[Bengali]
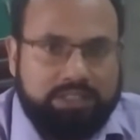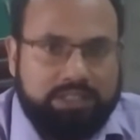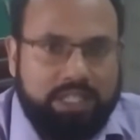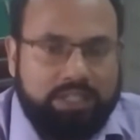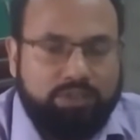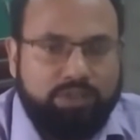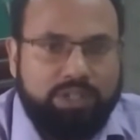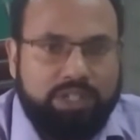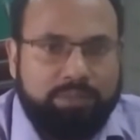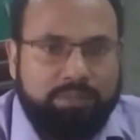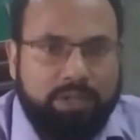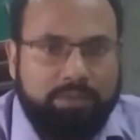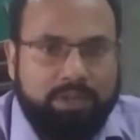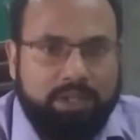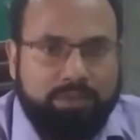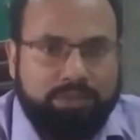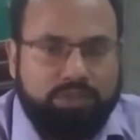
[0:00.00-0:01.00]

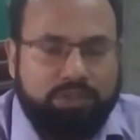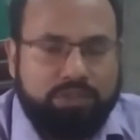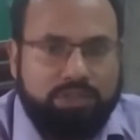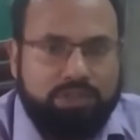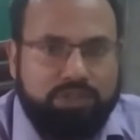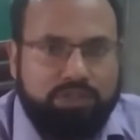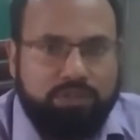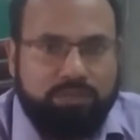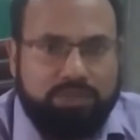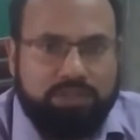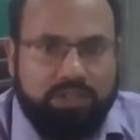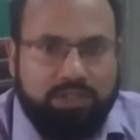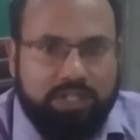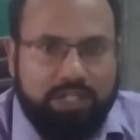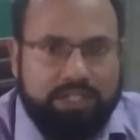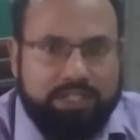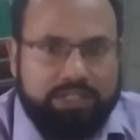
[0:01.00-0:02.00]
তাৎক্ষণিকভাবে সংশ্লিষ্ট
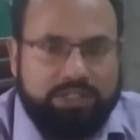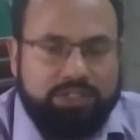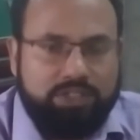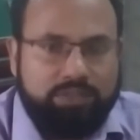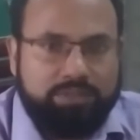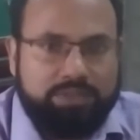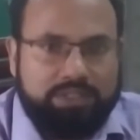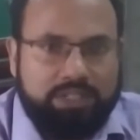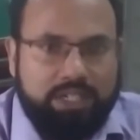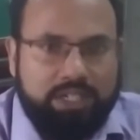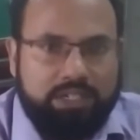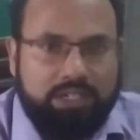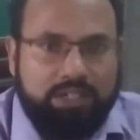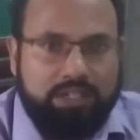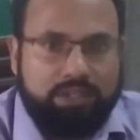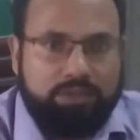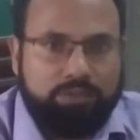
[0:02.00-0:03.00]
উপসদের কৃষি অফিসার
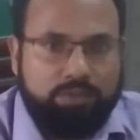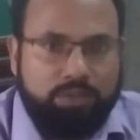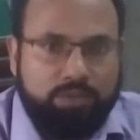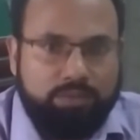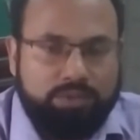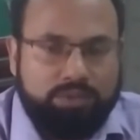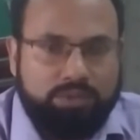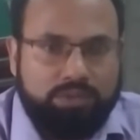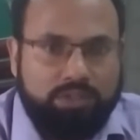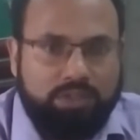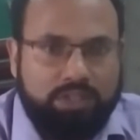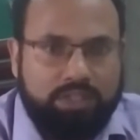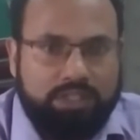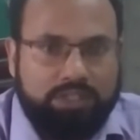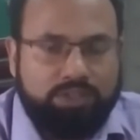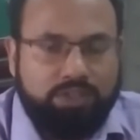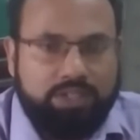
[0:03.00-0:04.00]
অভিযুক্ত
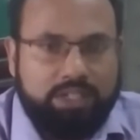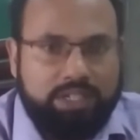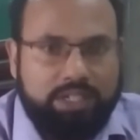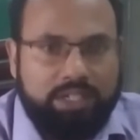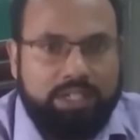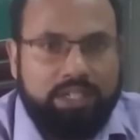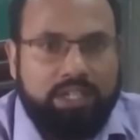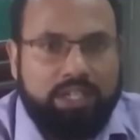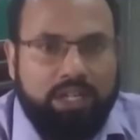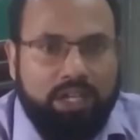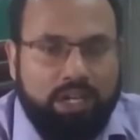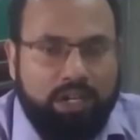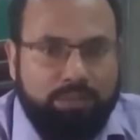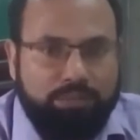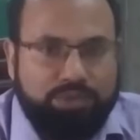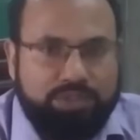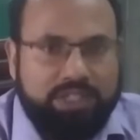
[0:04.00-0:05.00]
কৃষককে
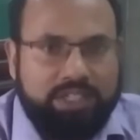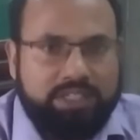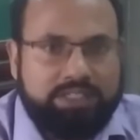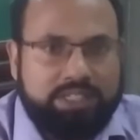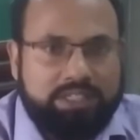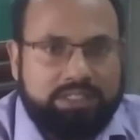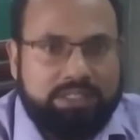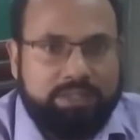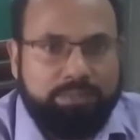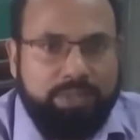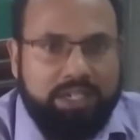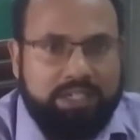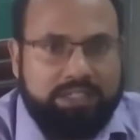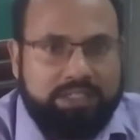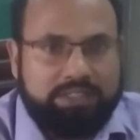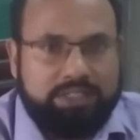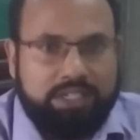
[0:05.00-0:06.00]
বুঝিয়েছেন যে
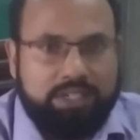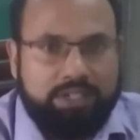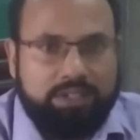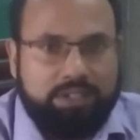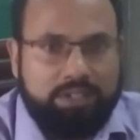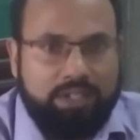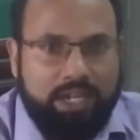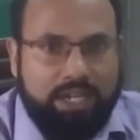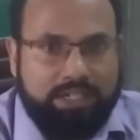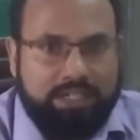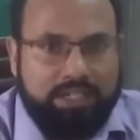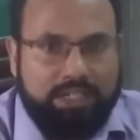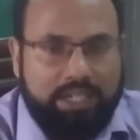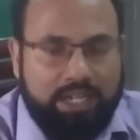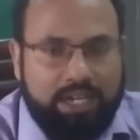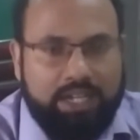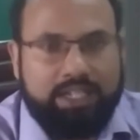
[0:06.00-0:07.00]
পানি যেন
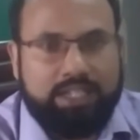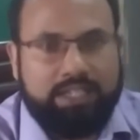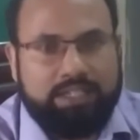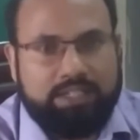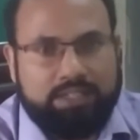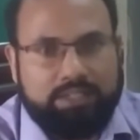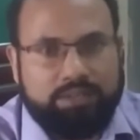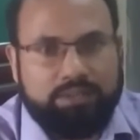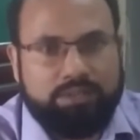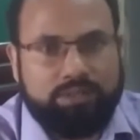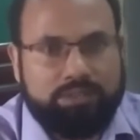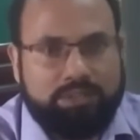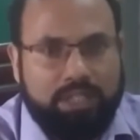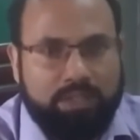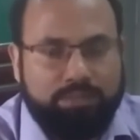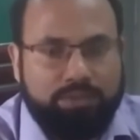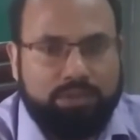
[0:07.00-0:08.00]
আটকে না রাখে কিন্তু
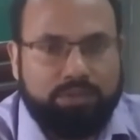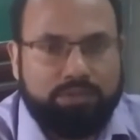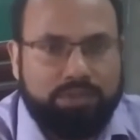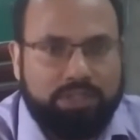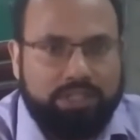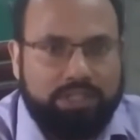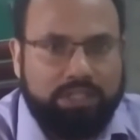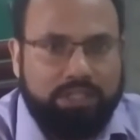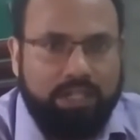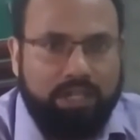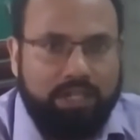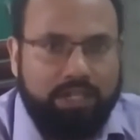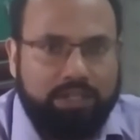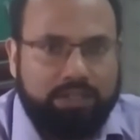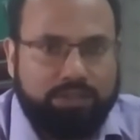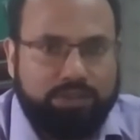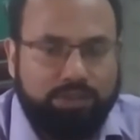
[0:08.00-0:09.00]
তারপর উনি
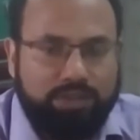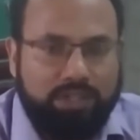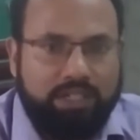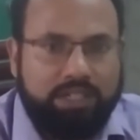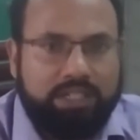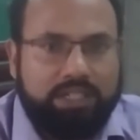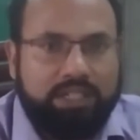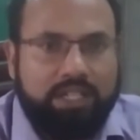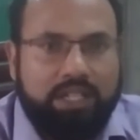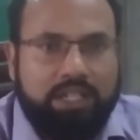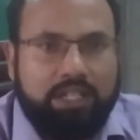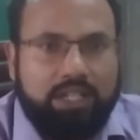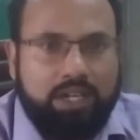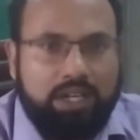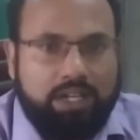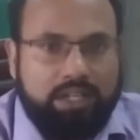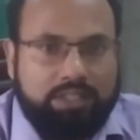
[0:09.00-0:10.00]
শুনেননি
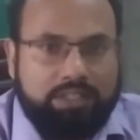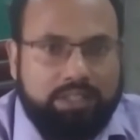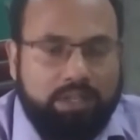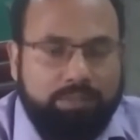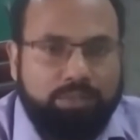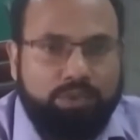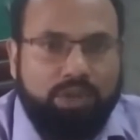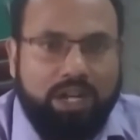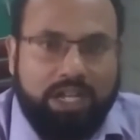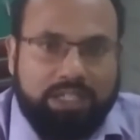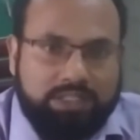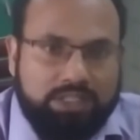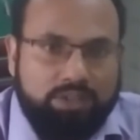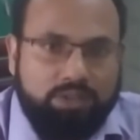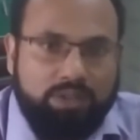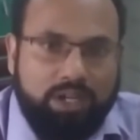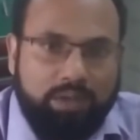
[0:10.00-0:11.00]
আর তারপর
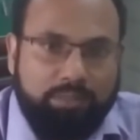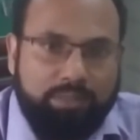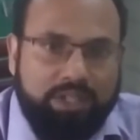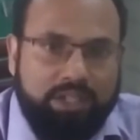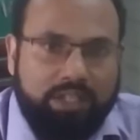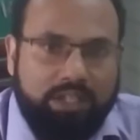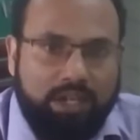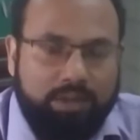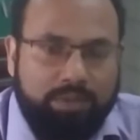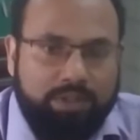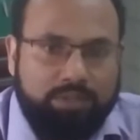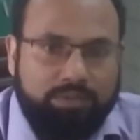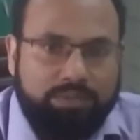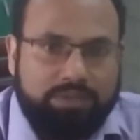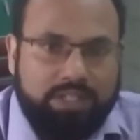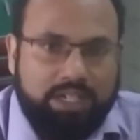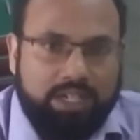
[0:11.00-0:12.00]
আজকেও আমি আমার
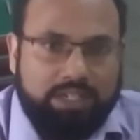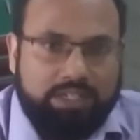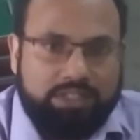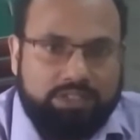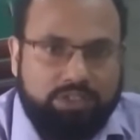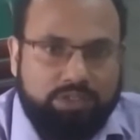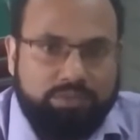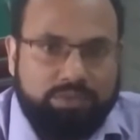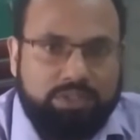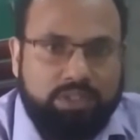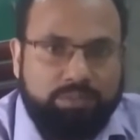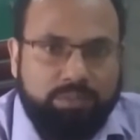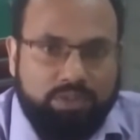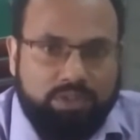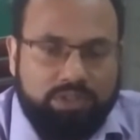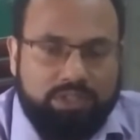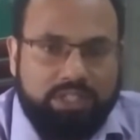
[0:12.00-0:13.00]
উপজেলা কৃষি অফিসের
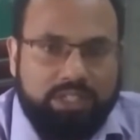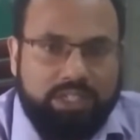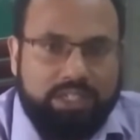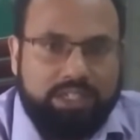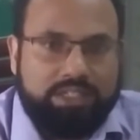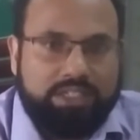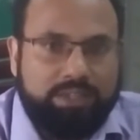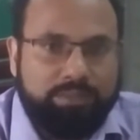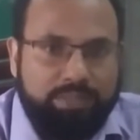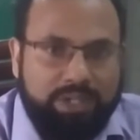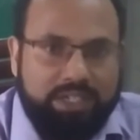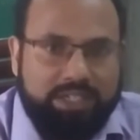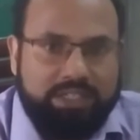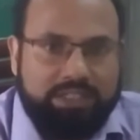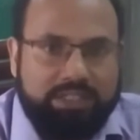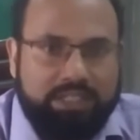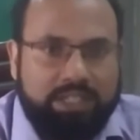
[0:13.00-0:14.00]
পক্ষ থেকে টিম
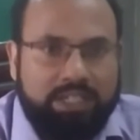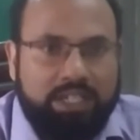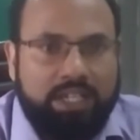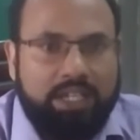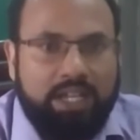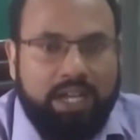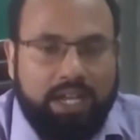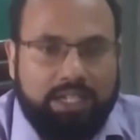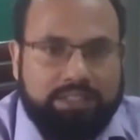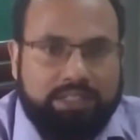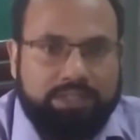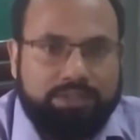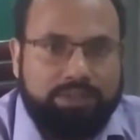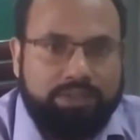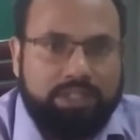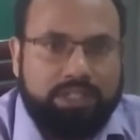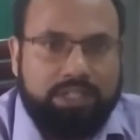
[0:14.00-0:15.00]
পাঠিয়েছি আজকে
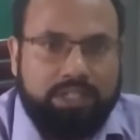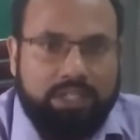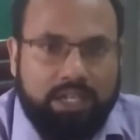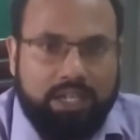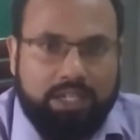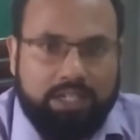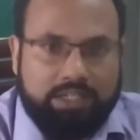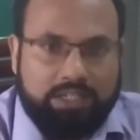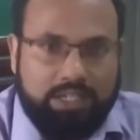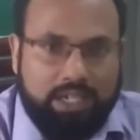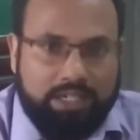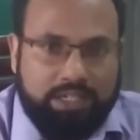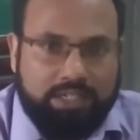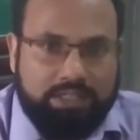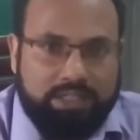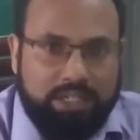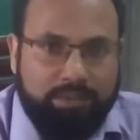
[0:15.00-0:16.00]
যদি
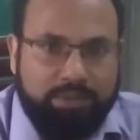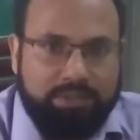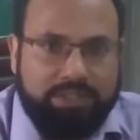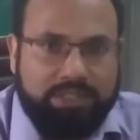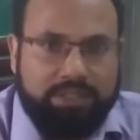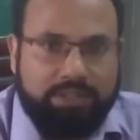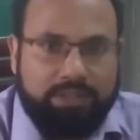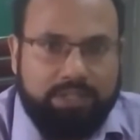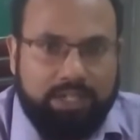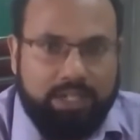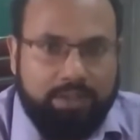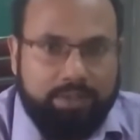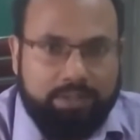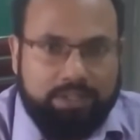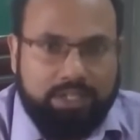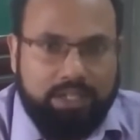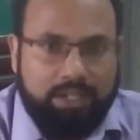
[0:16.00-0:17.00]
একটা সামাজিক
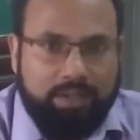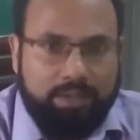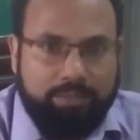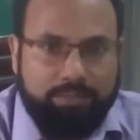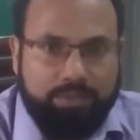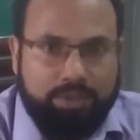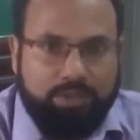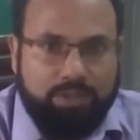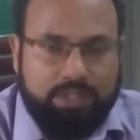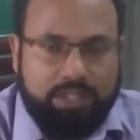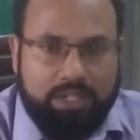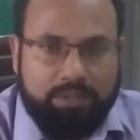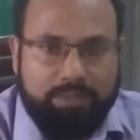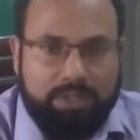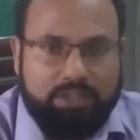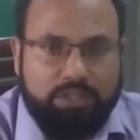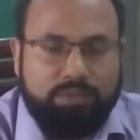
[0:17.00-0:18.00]

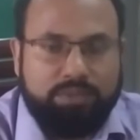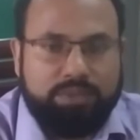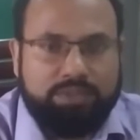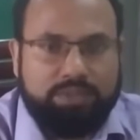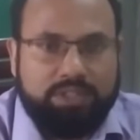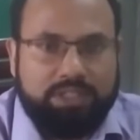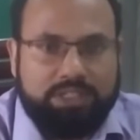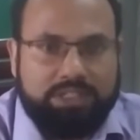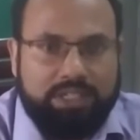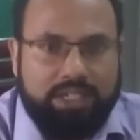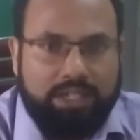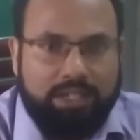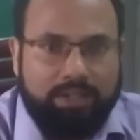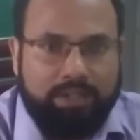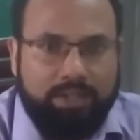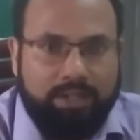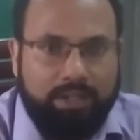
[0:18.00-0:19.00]
কথার মাধ্যমে যদি সে
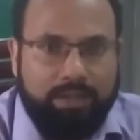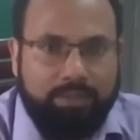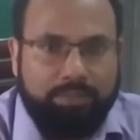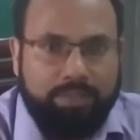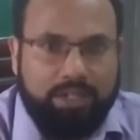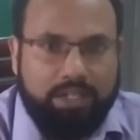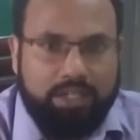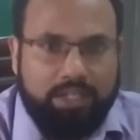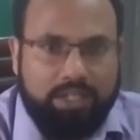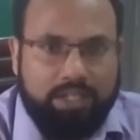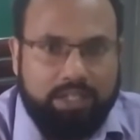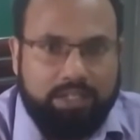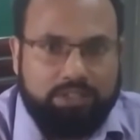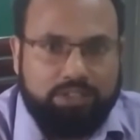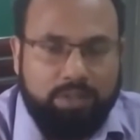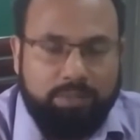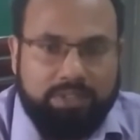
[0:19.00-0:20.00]

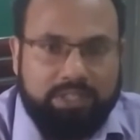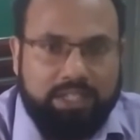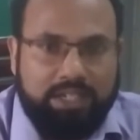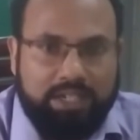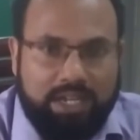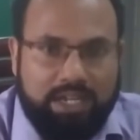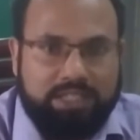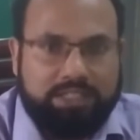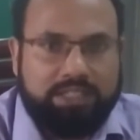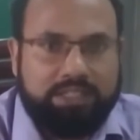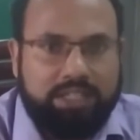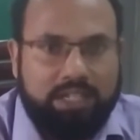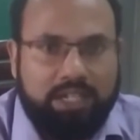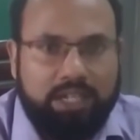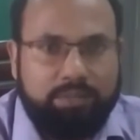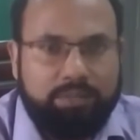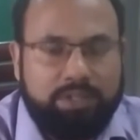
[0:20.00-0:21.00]
সমাধান না আসে
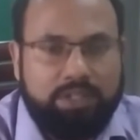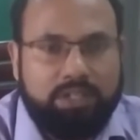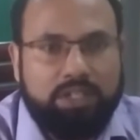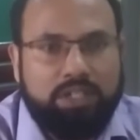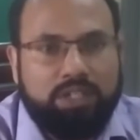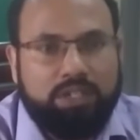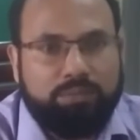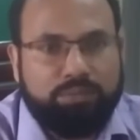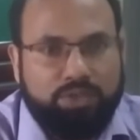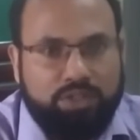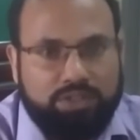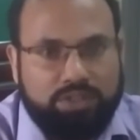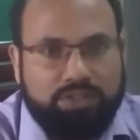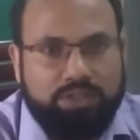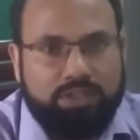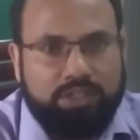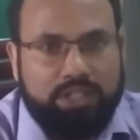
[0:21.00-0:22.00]
তাহলে আমি
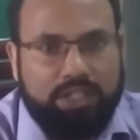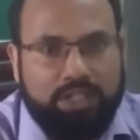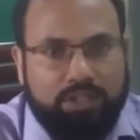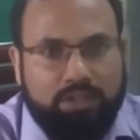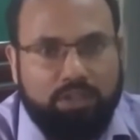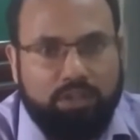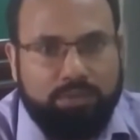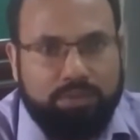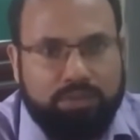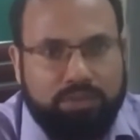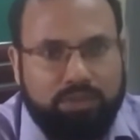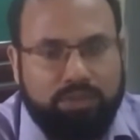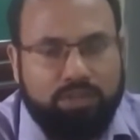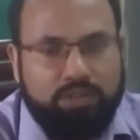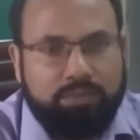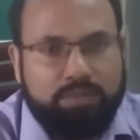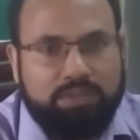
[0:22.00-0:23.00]
প্রশাসনকে অবহিত
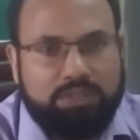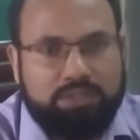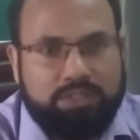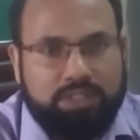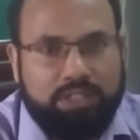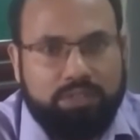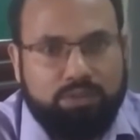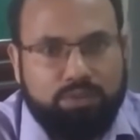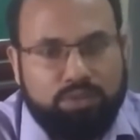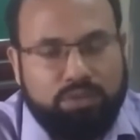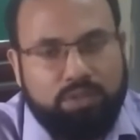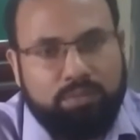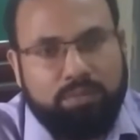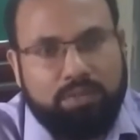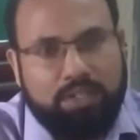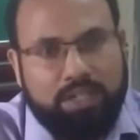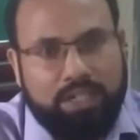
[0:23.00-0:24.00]
করব যে দ্রুত
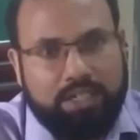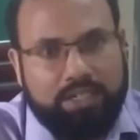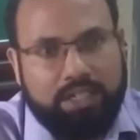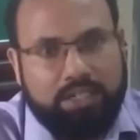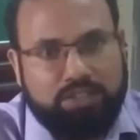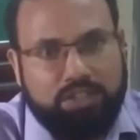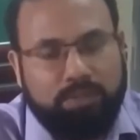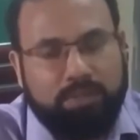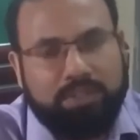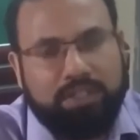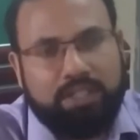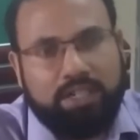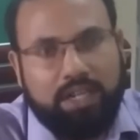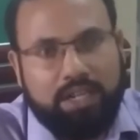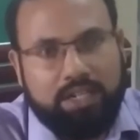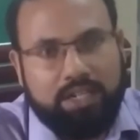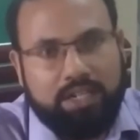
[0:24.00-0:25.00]
একটা সমাধান